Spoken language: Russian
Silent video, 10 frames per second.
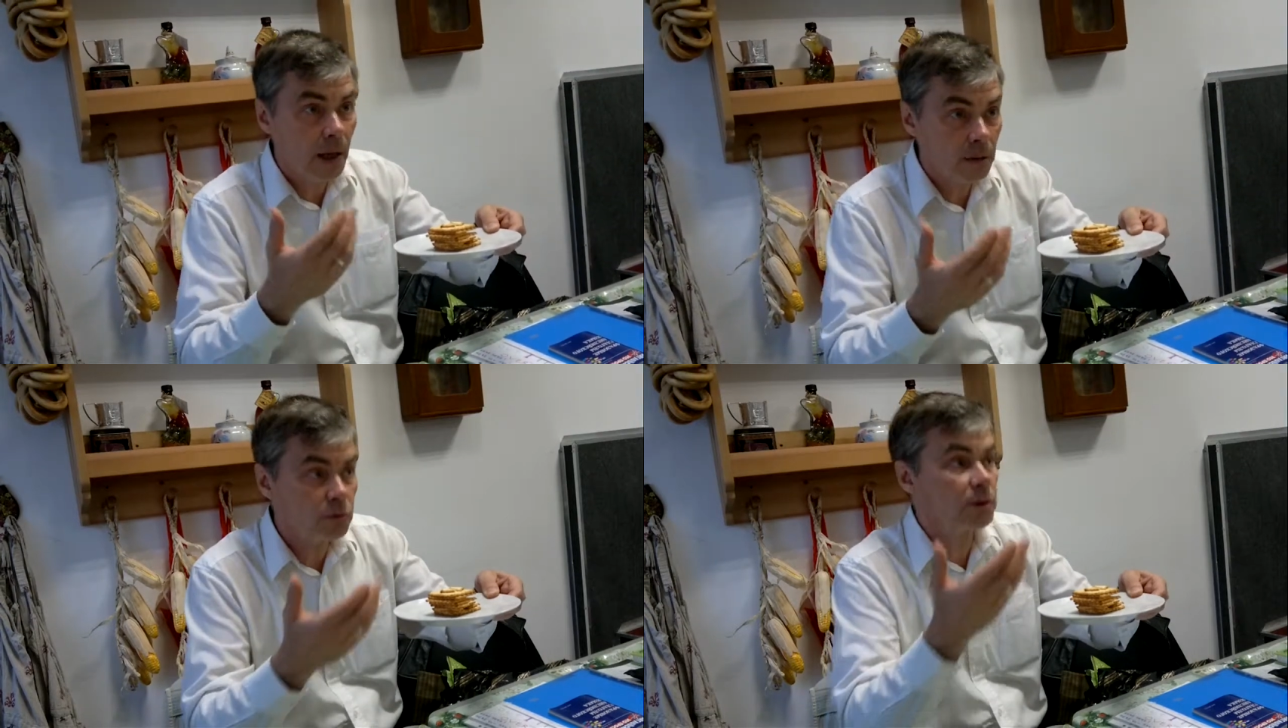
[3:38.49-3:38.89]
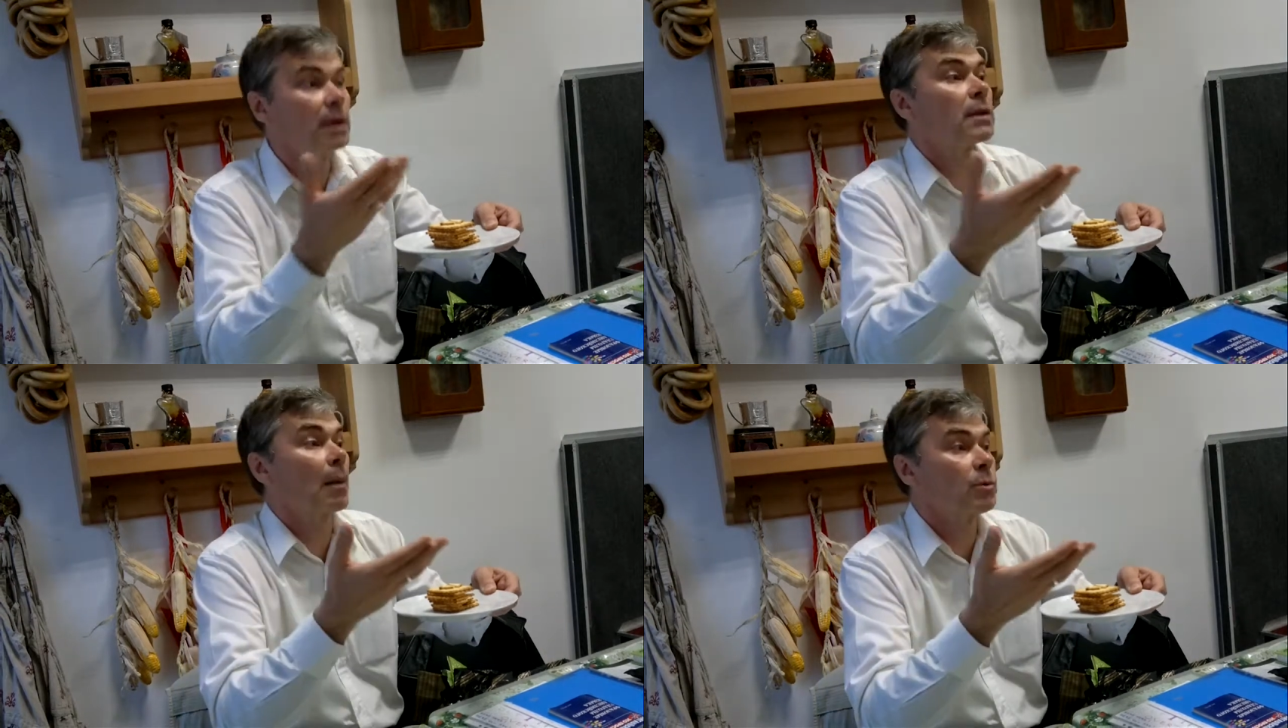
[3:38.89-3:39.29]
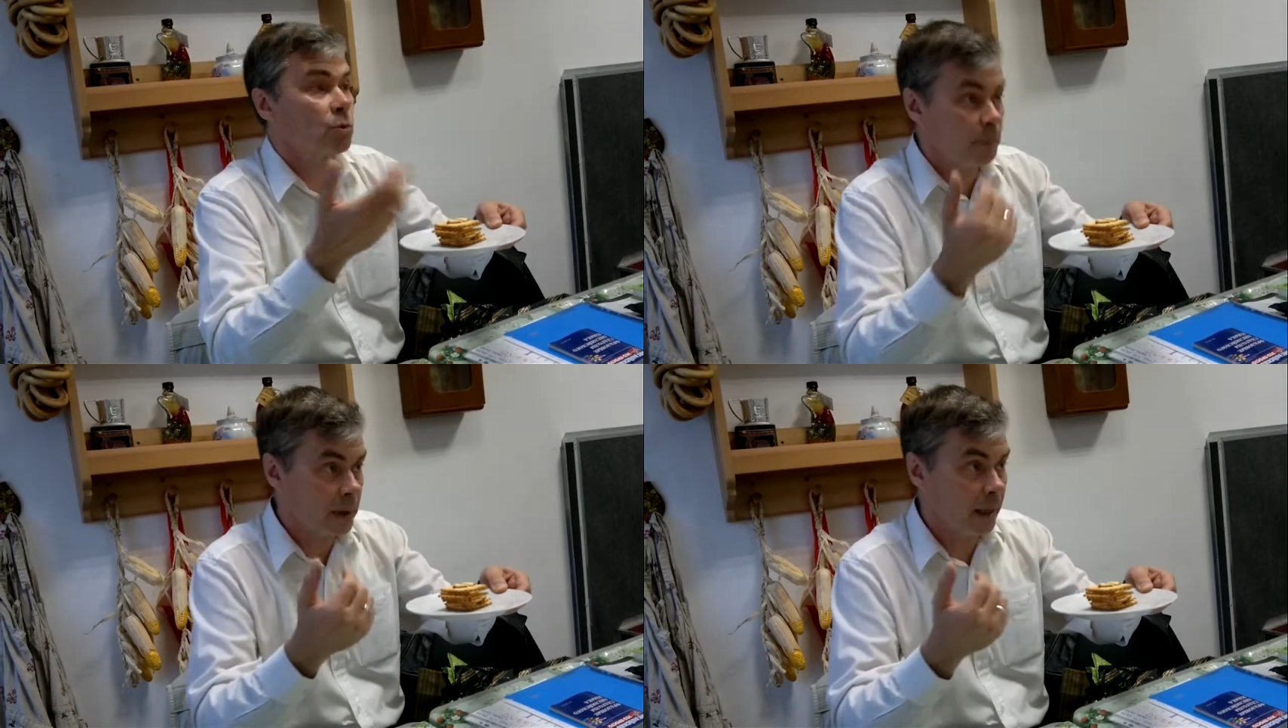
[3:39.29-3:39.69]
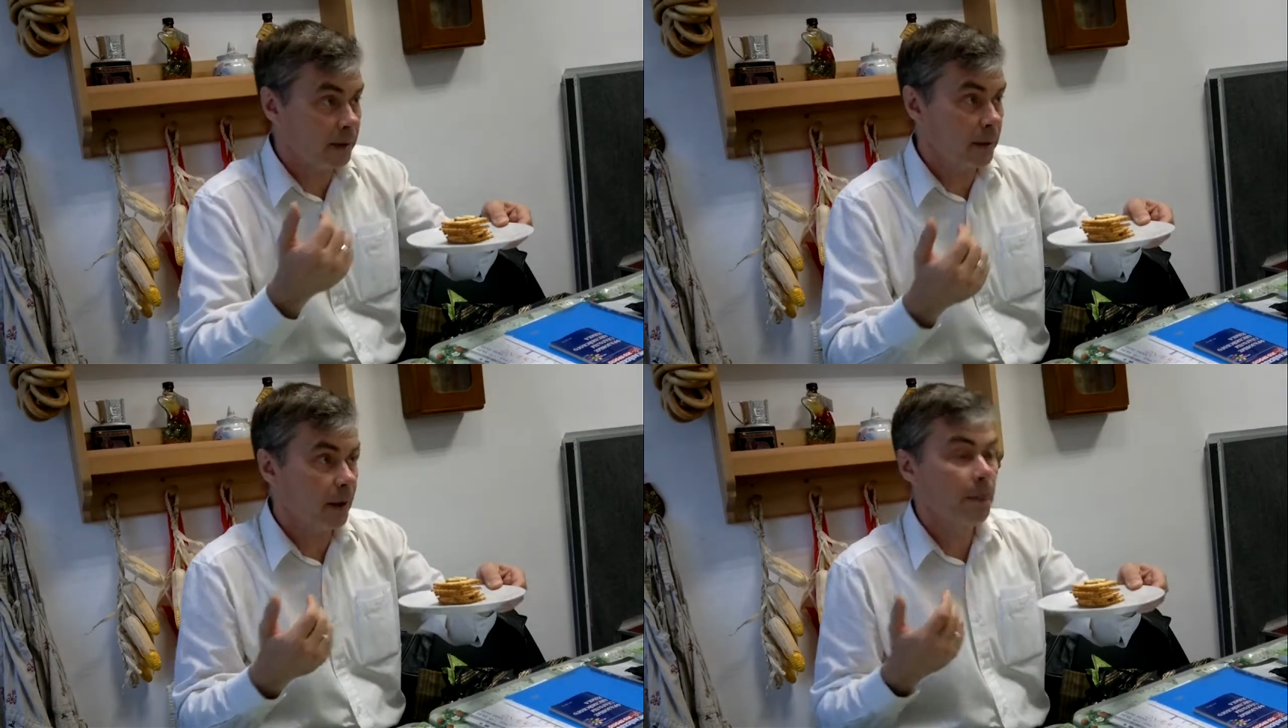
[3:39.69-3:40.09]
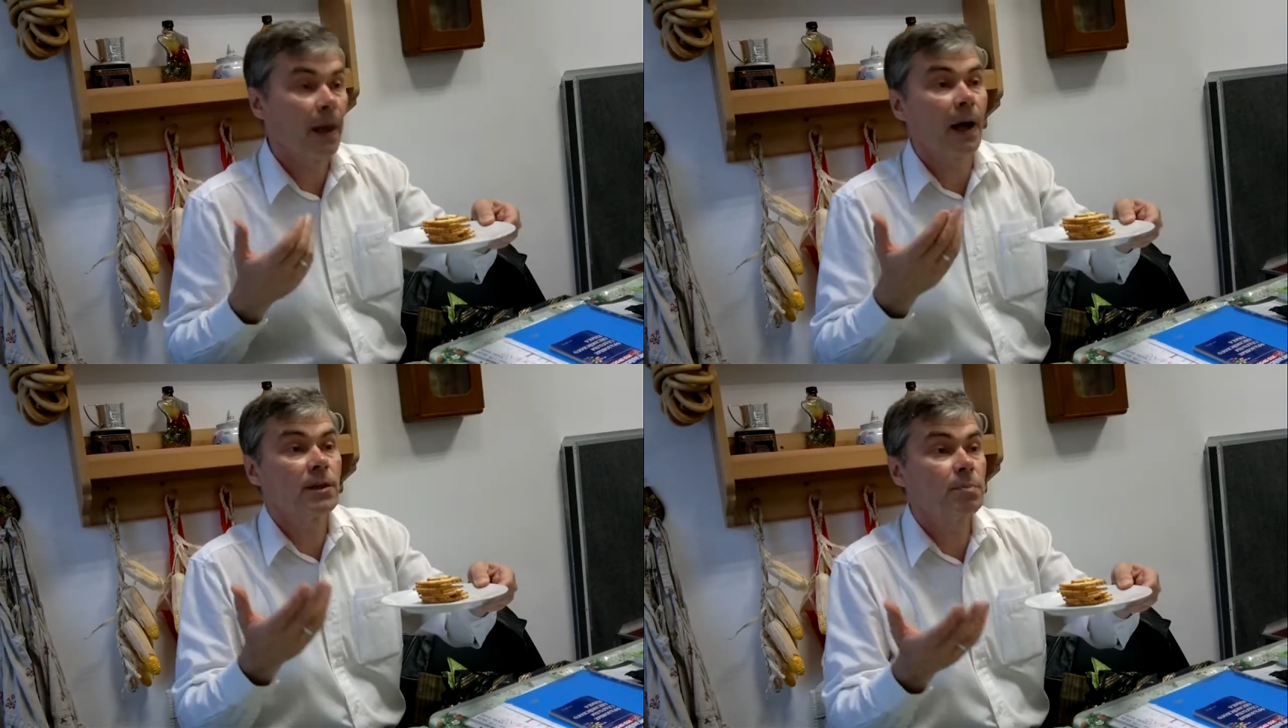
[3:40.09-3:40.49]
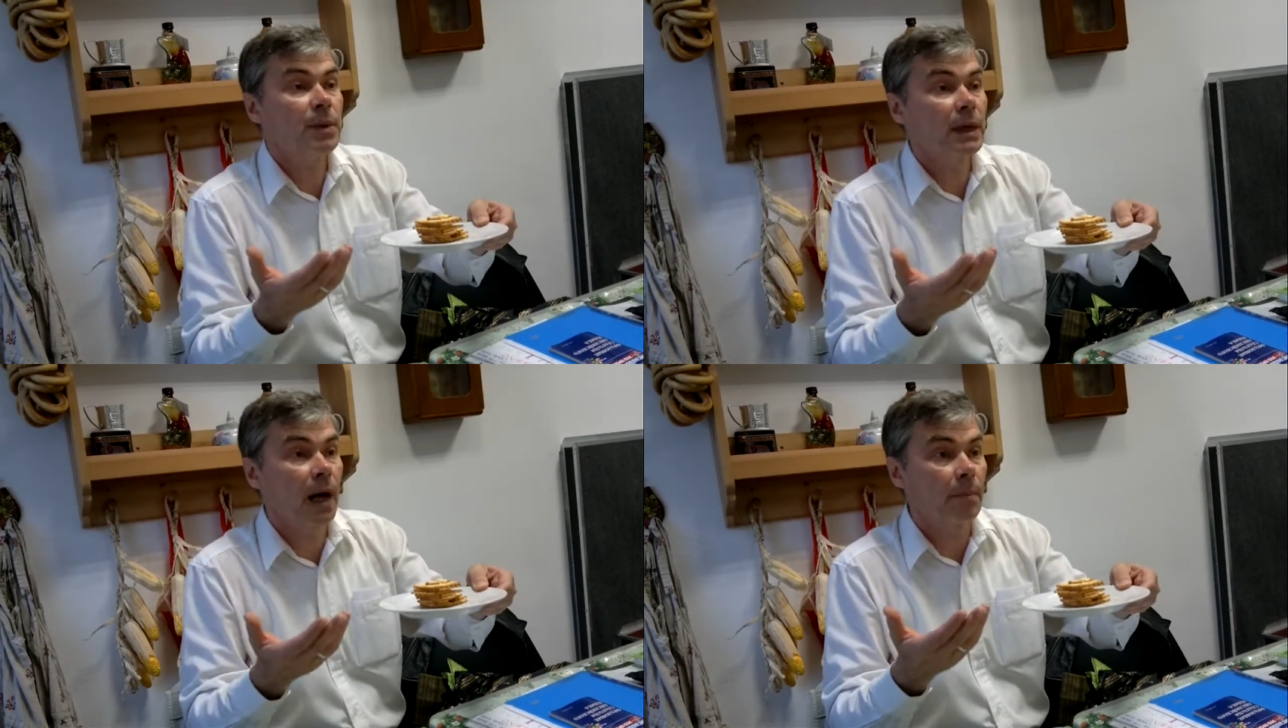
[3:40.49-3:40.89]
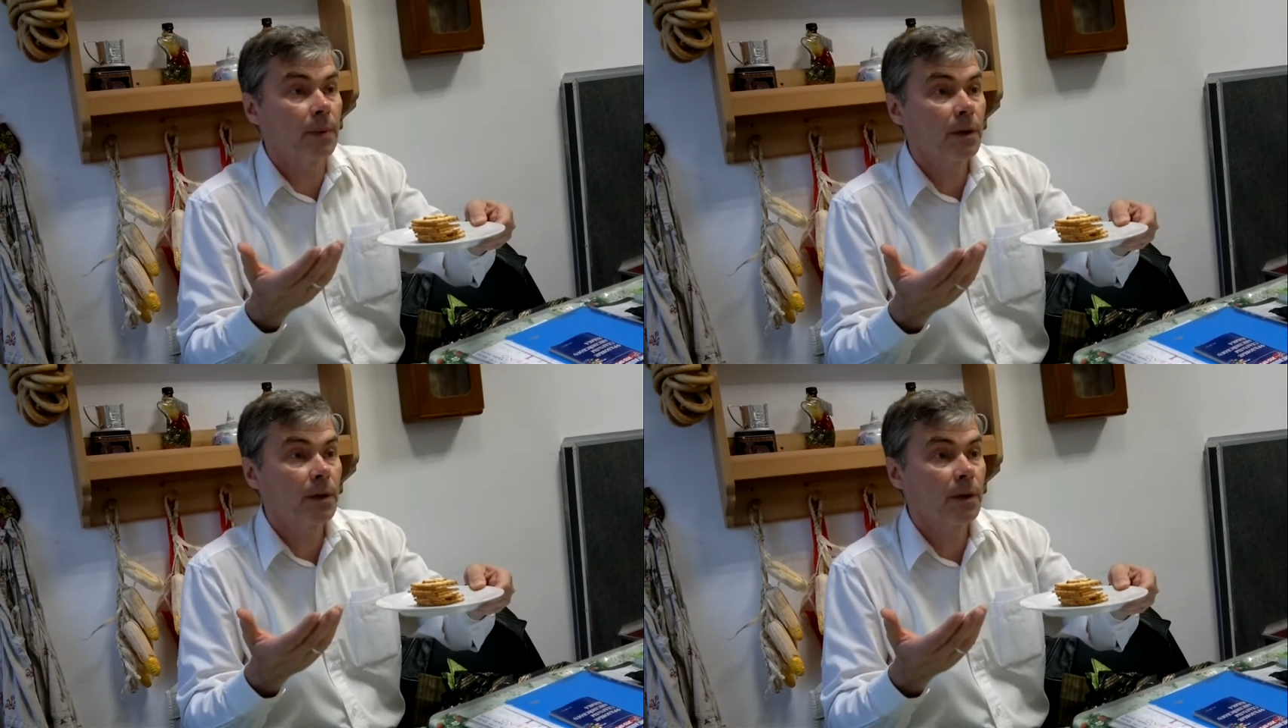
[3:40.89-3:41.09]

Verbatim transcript: ну stand up, то уж понятно, да, а speak up,